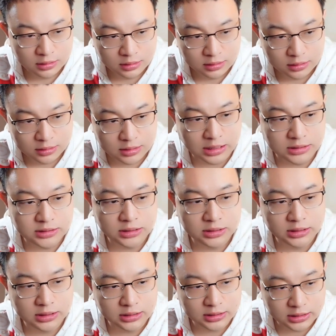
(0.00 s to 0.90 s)
感谢
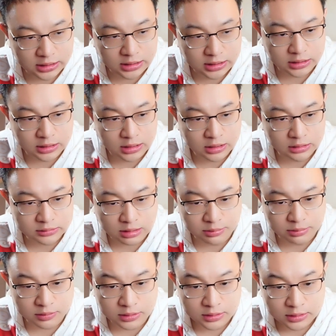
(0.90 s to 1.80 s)
鹅鹅烈鹅，大
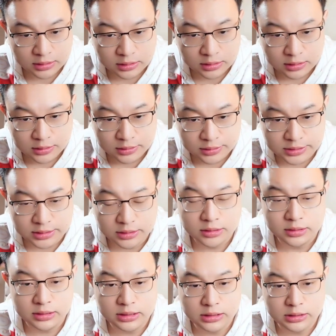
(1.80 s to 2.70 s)
炮，行，
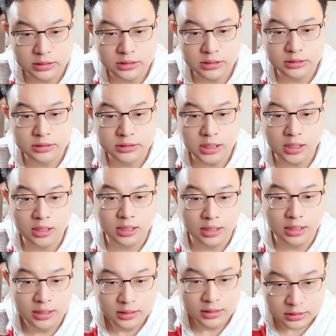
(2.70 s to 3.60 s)
那你这你这样式的，